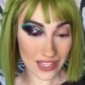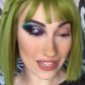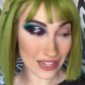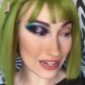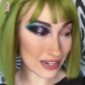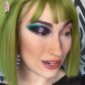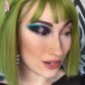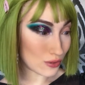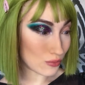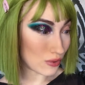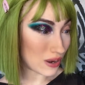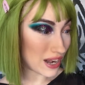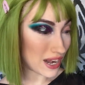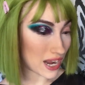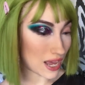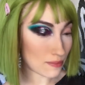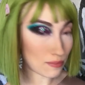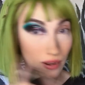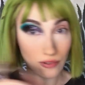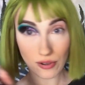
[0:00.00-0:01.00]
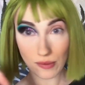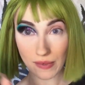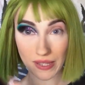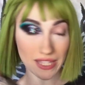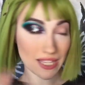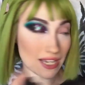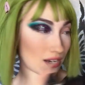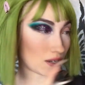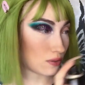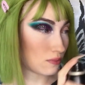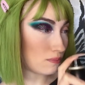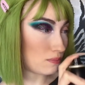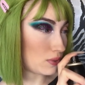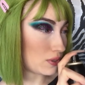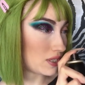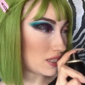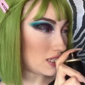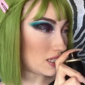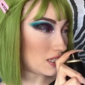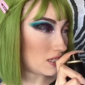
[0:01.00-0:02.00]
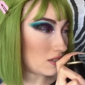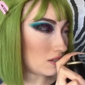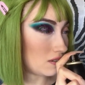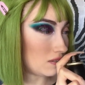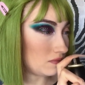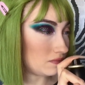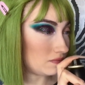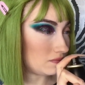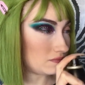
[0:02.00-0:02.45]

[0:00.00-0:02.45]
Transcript: il nulla, provo a bagnarlo un pochino